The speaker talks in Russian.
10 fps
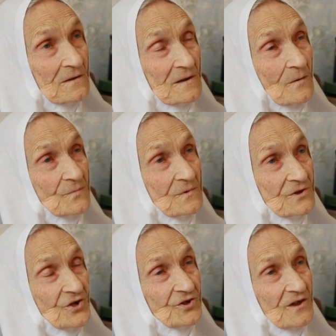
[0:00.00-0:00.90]
там,
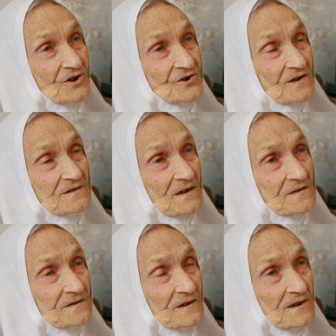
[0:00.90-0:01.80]
начиная с
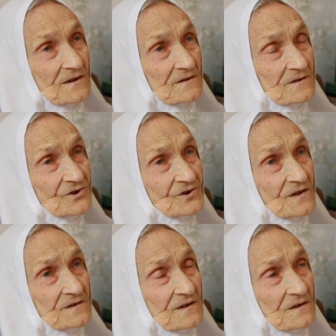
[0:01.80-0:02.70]
16 лет и до
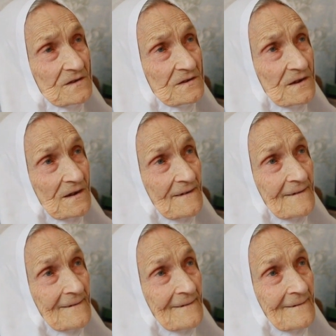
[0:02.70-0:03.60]
60,
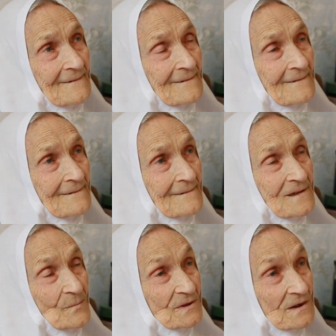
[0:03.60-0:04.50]

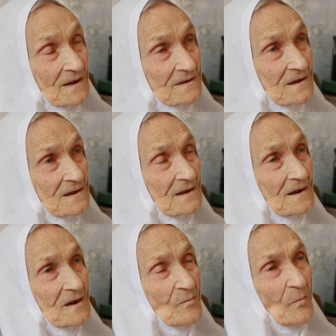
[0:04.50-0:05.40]
не подходили,
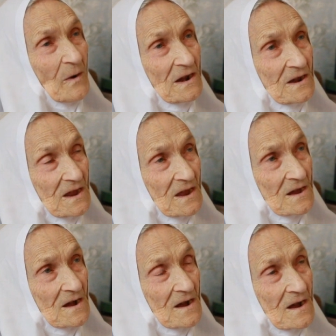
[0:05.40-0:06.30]
либо
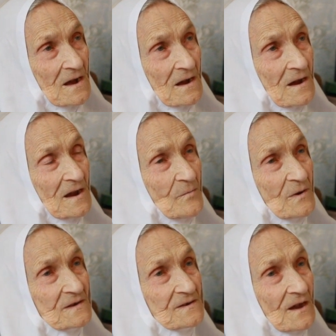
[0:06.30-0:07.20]
больные,
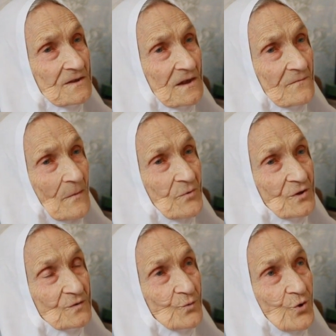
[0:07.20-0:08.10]
либо снятые
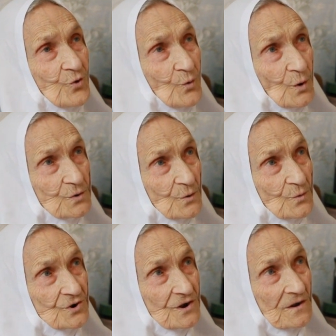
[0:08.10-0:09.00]
вообще с учета
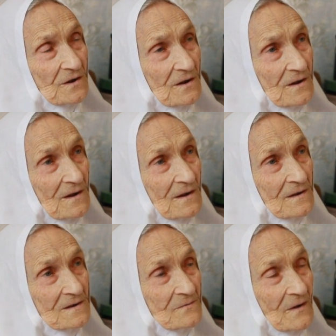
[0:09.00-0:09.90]
уже
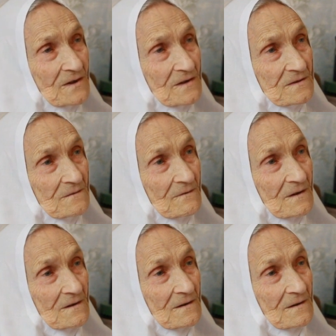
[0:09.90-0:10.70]
с военного,